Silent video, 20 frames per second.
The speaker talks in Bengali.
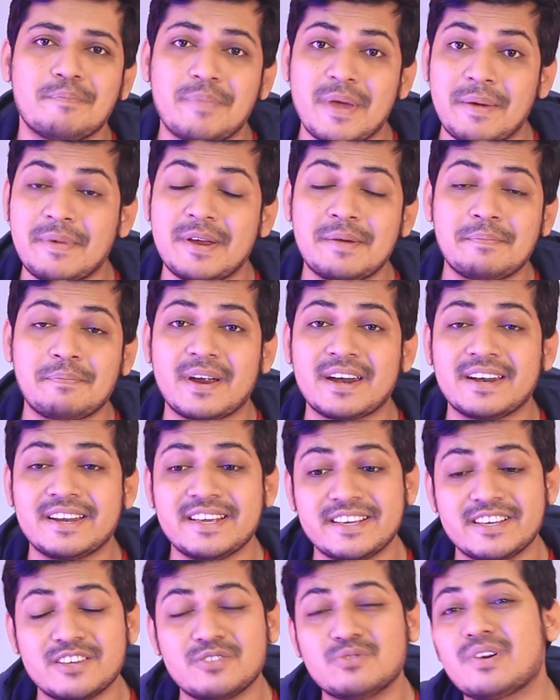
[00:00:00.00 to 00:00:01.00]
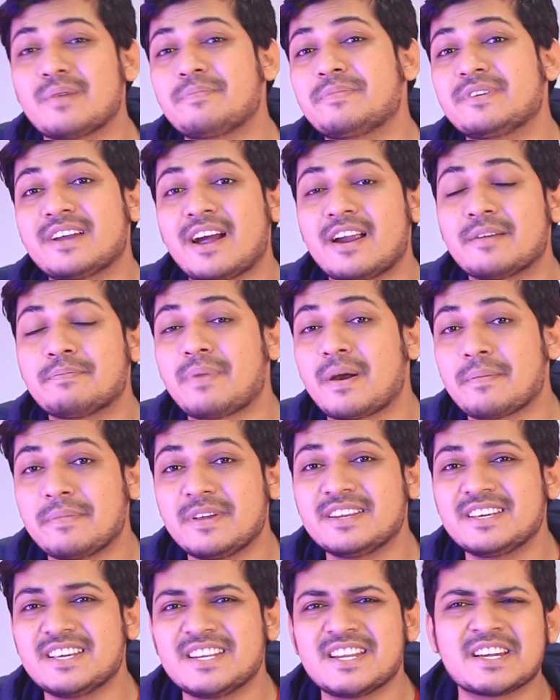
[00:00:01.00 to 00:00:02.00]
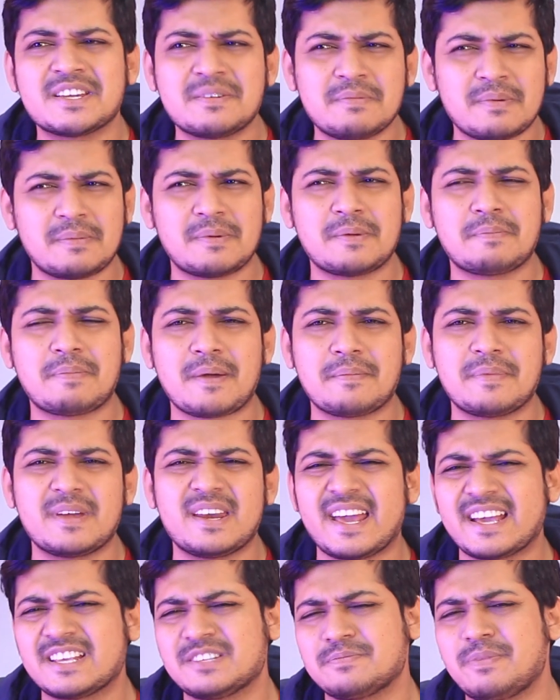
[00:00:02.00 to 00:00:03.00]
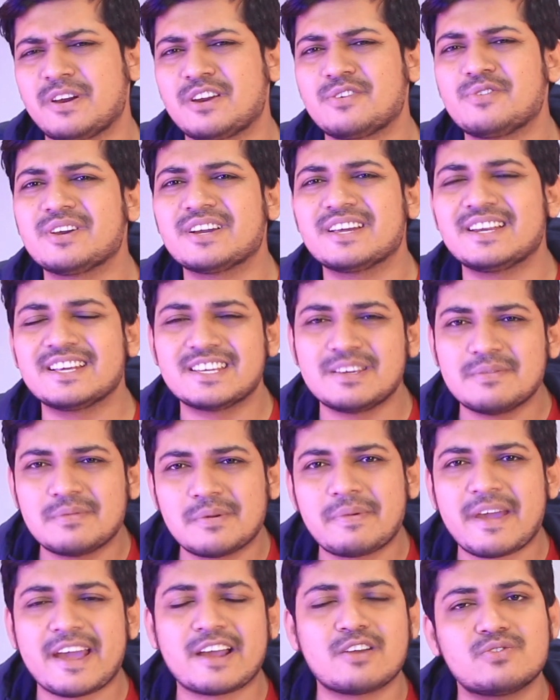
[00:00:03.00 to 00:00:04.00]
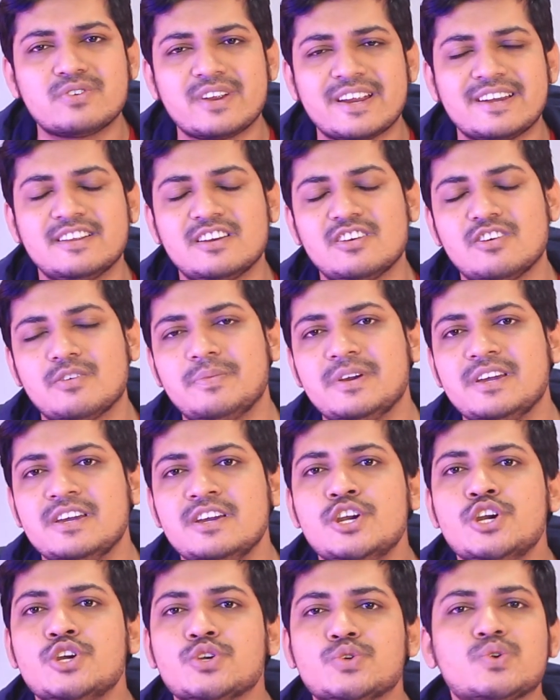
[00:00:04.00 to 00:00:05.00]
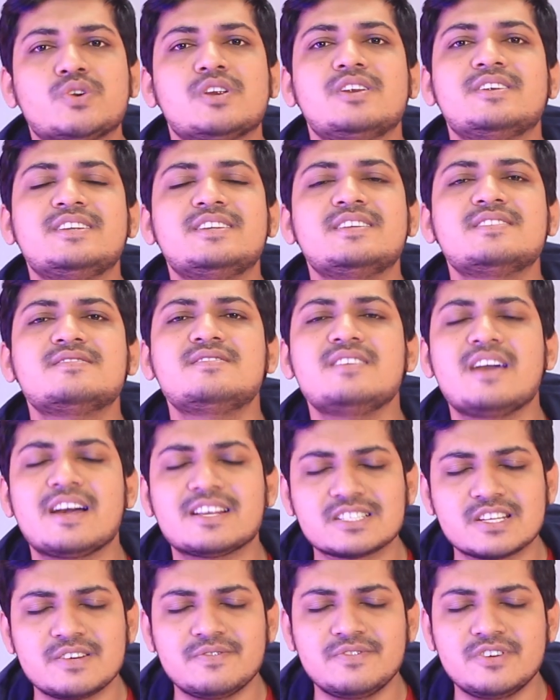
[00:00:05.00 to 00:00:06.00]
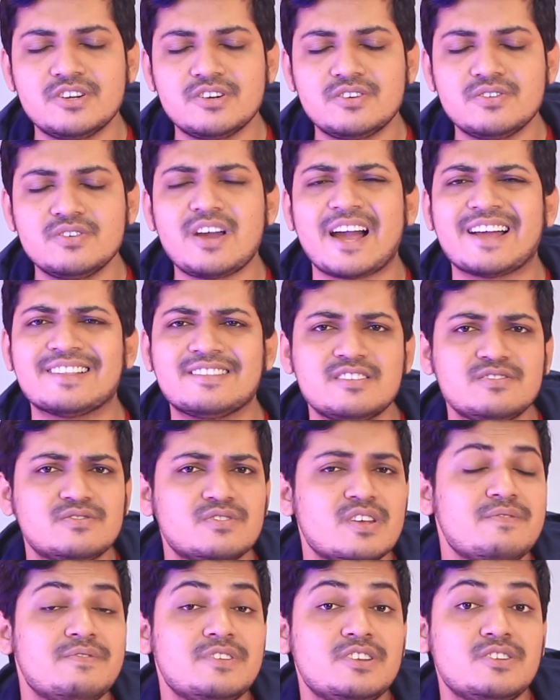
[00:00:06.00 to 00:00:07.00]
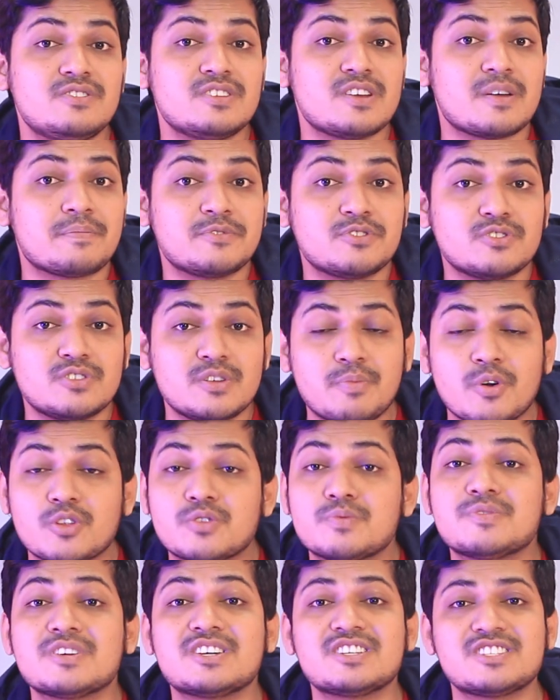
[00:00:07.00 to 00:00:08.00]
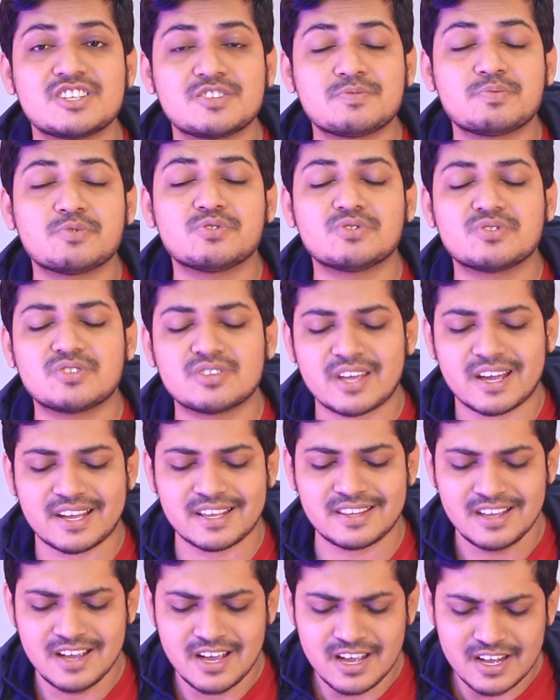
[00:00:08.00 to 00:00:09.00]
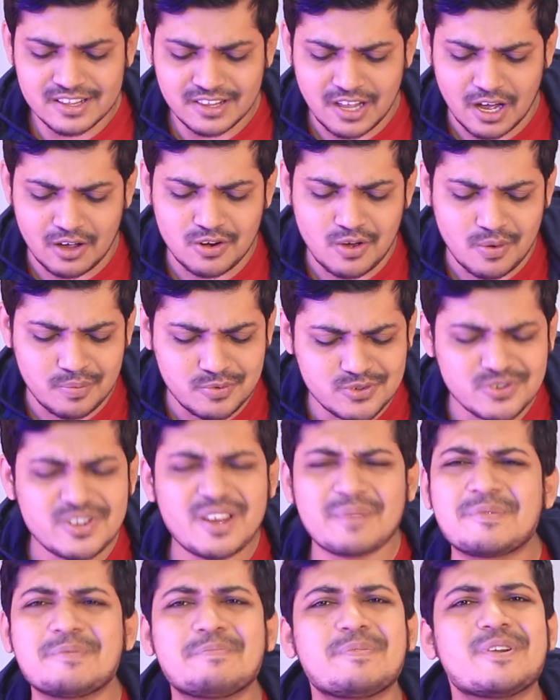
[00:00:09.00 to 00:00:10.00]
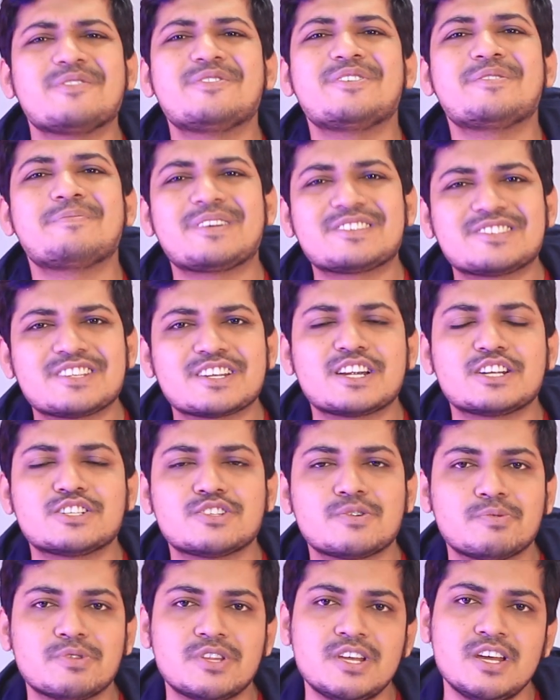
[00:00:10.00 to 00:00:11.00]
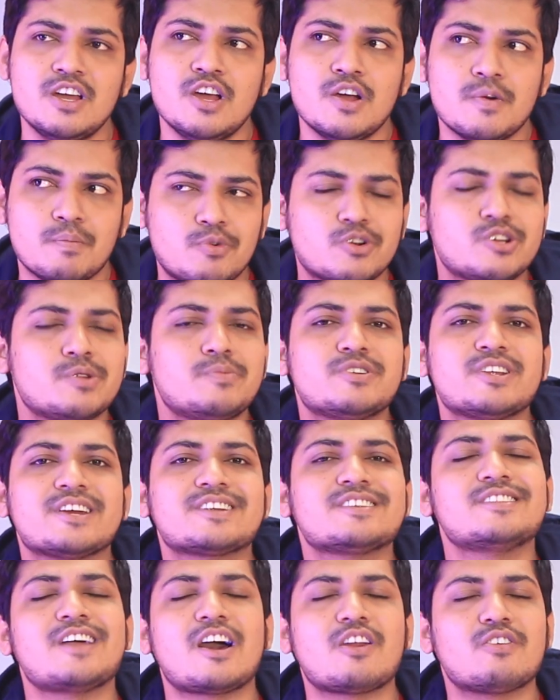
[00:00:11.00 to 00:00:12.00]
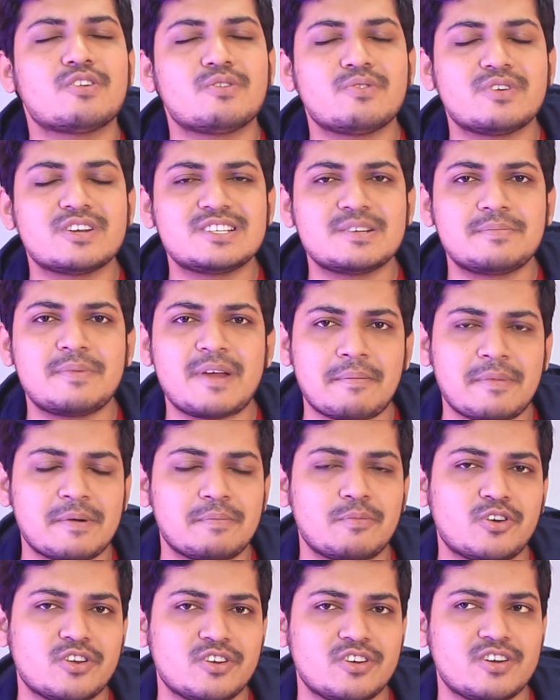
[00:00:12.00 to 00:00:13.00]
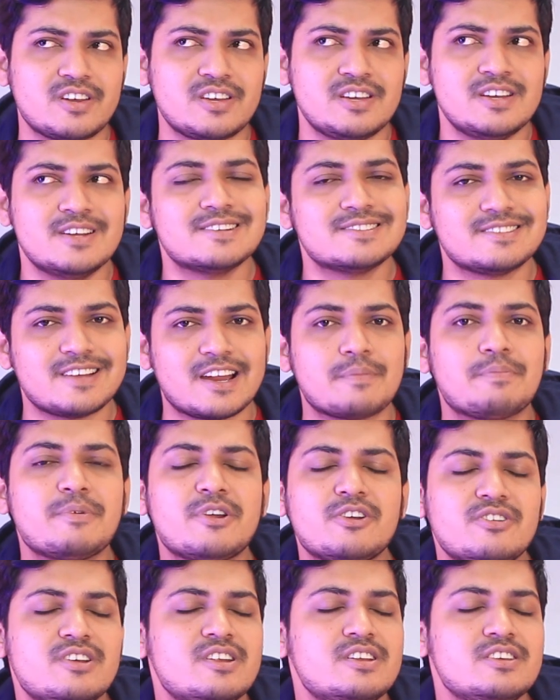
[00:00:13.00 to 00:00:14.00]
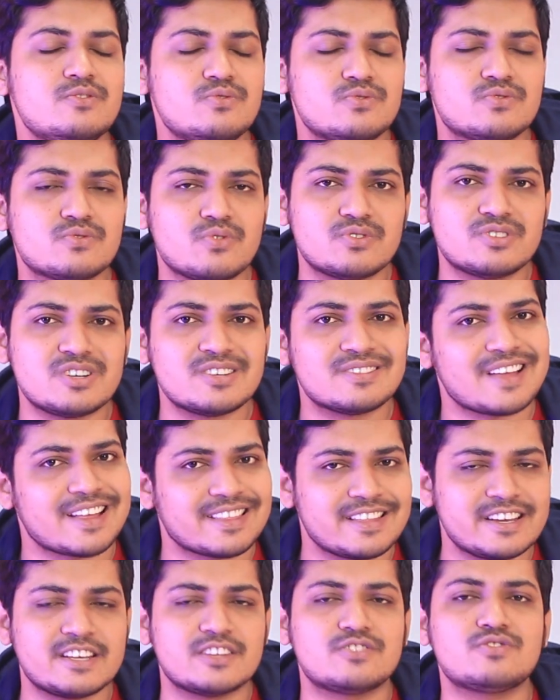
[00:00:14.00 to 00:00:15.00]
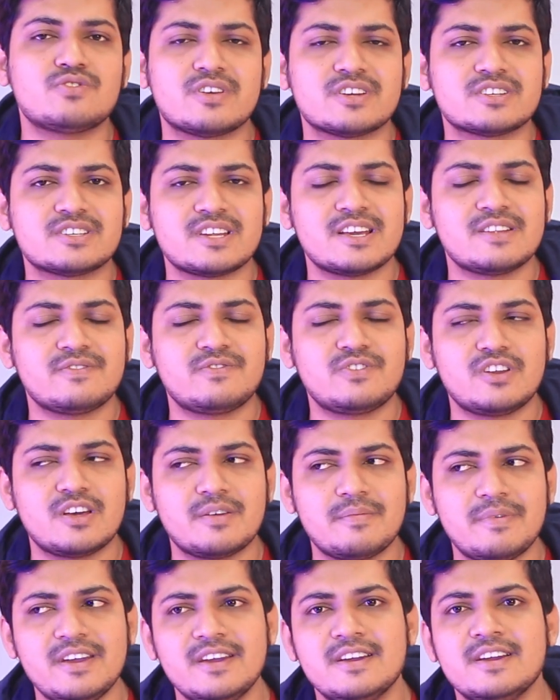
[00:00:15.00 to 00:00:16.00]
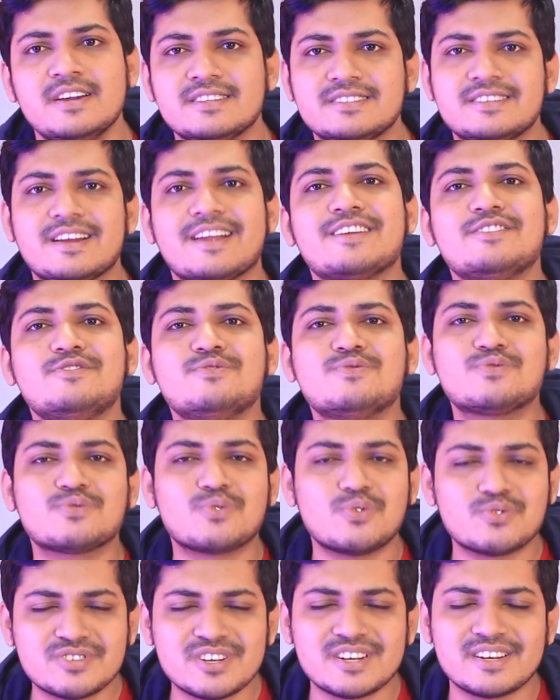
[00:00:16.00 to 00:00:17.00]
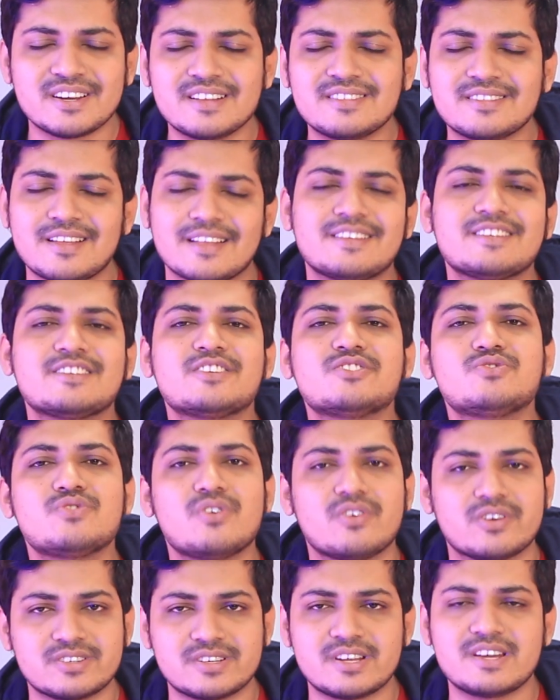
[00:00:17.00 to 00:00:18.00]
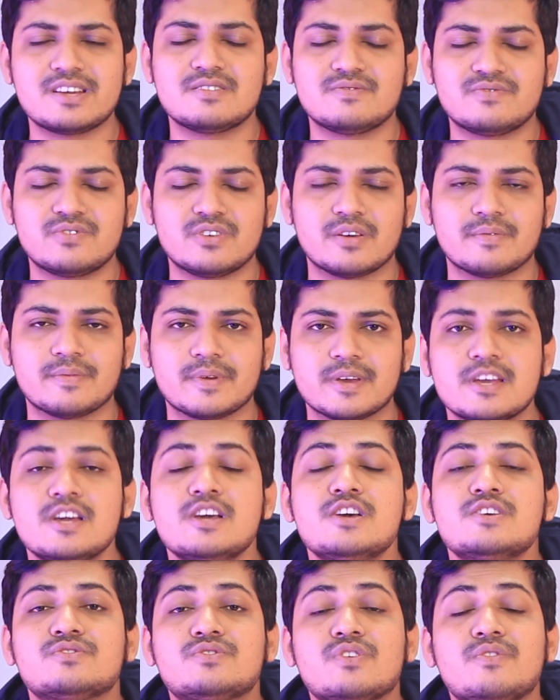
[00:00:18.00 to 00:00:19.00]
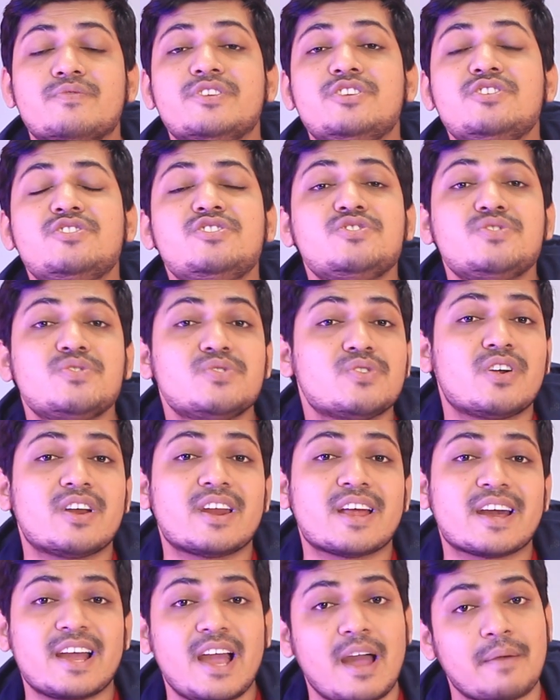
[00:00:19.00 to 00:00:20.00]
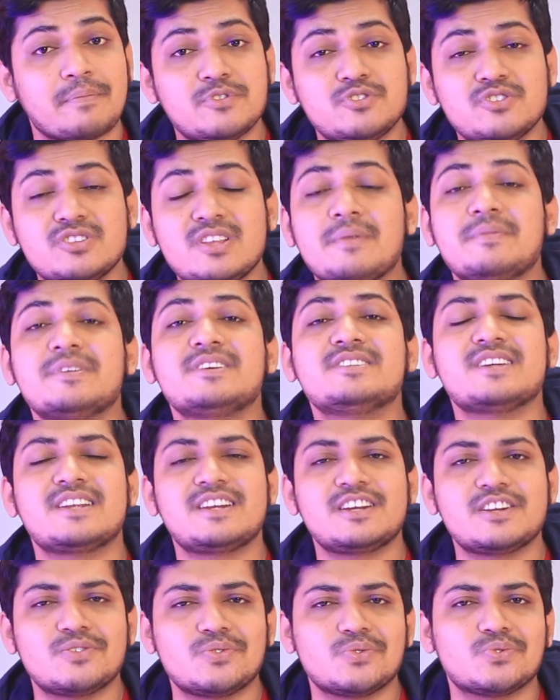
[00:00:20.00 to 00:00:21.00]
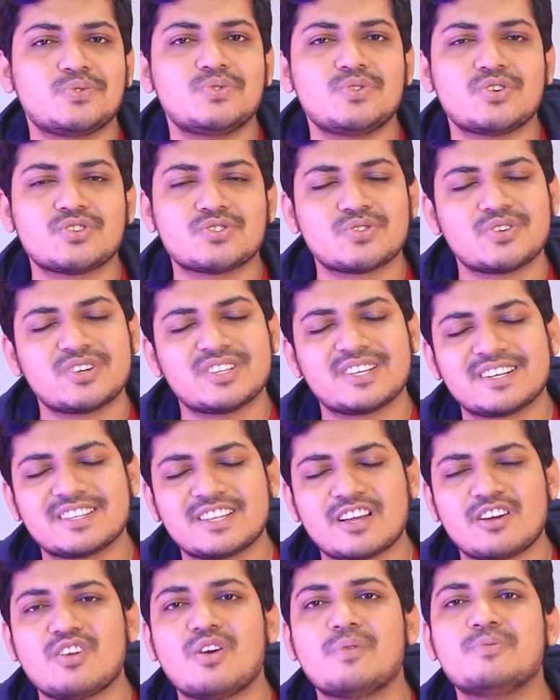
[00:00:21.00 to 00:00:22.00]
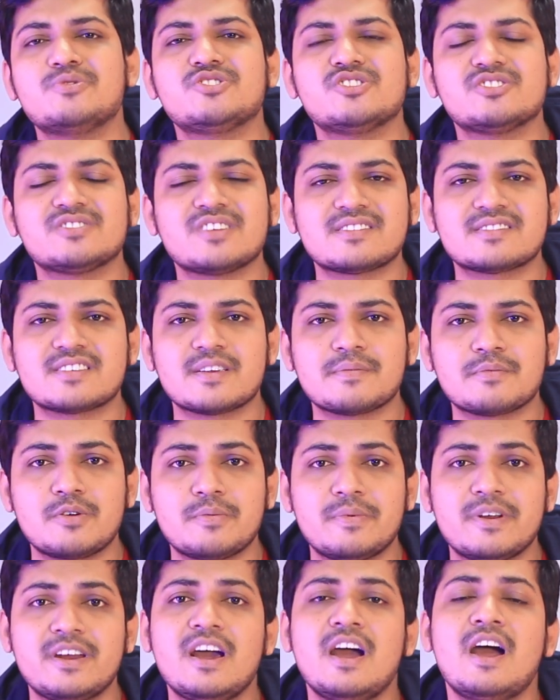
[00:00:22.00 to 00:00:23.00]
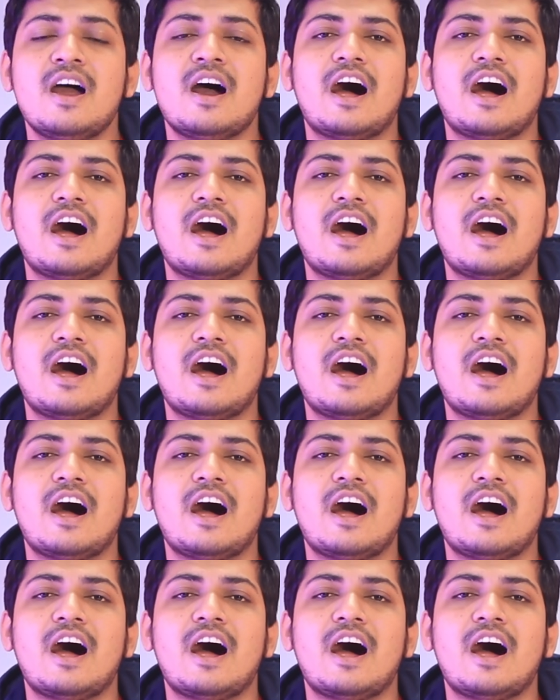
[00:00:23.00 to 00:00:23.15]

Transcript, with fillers: পেমেন্ট পাননি কিন্তু আপনি কার্ড পাবেন কি না কীভাবে পাবেন এক্সপায়ার হয়ে গেলে কীভাবে অ্যাকাউন্ট হ্যান্ডেল হবে টোটাল ডিটেলস নিয়ে আজকের ভিডিওটি আই থিঙ্ক সো এই ভিডিওটি আপনি যদি প্রথম থেকে শেষ পর্যন্ত দেখেন তাহলে অবশ্যই আপনি পেনিয়ার মাস্টার কার্ড সম্বন্ধে মোটামুটি একটা ধারণা হয়ে যাবে আমার মনে হয় যারা পেনিয়ার ইউজ করছেন তাদের ক্ষেত্রে অনেকটা হেল্পফুল হবে যারা ইউজ করছেন না তাদের ক্ষেত্রে অনেকটা হেল্পফুল হবে সো ভিডিওটি শুরু করার আগে আপনি যদি আমার এই চ্যানেলে নতুন দর্শক হয়ে থাকেন তাহলে অবশ্যই সাবস্ক্রাইব করবেন